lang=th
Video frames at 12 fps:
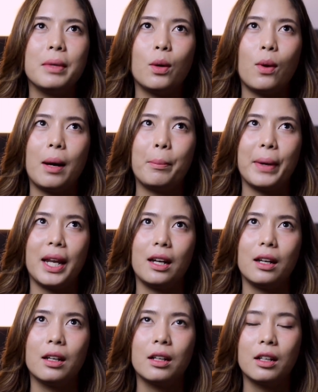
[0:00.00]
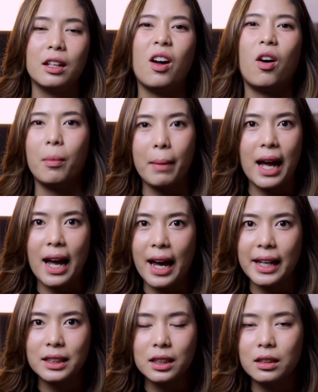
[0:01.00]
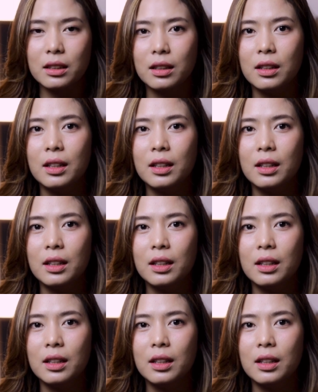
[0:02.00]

มีความเป็นดอกไม้ซึ่ง